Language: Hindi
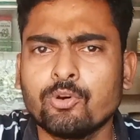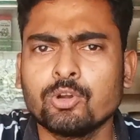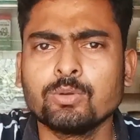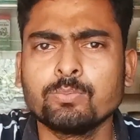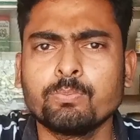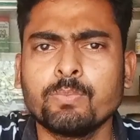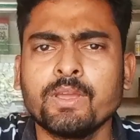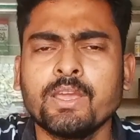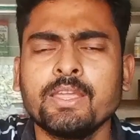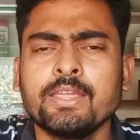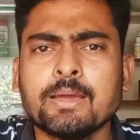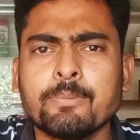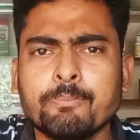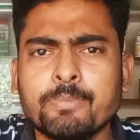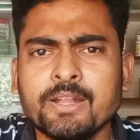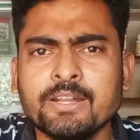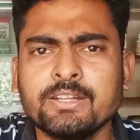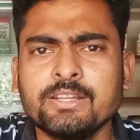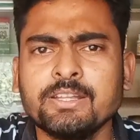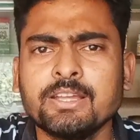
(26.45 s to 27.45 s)
फोन पे या
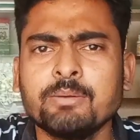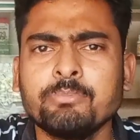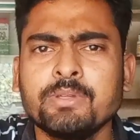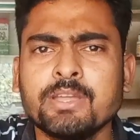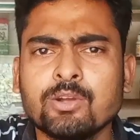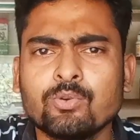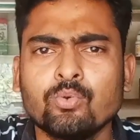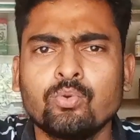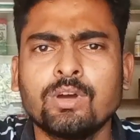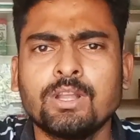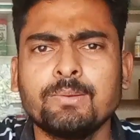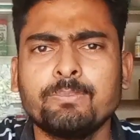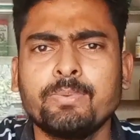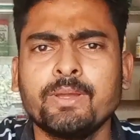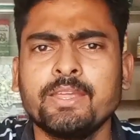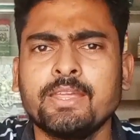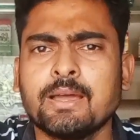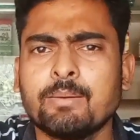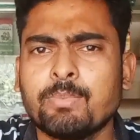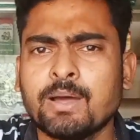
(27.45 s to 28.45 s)
पेटीएम या गूगल
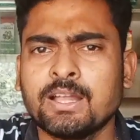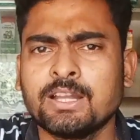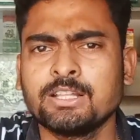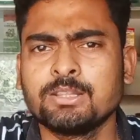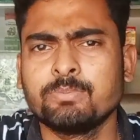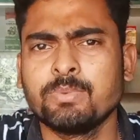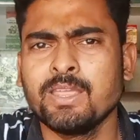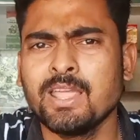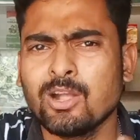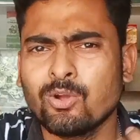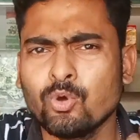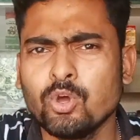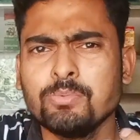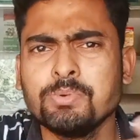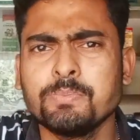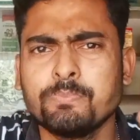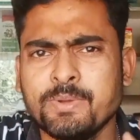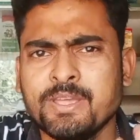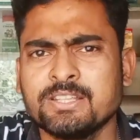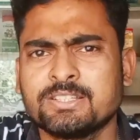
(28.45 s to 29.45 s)
पे या भारत पे या कोई
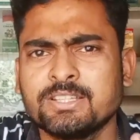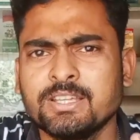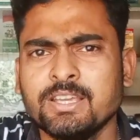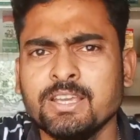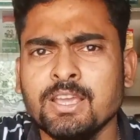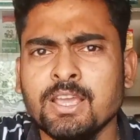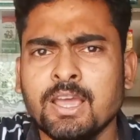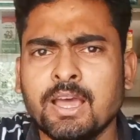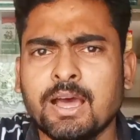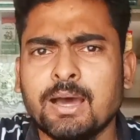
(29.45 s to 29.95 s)
भी पे से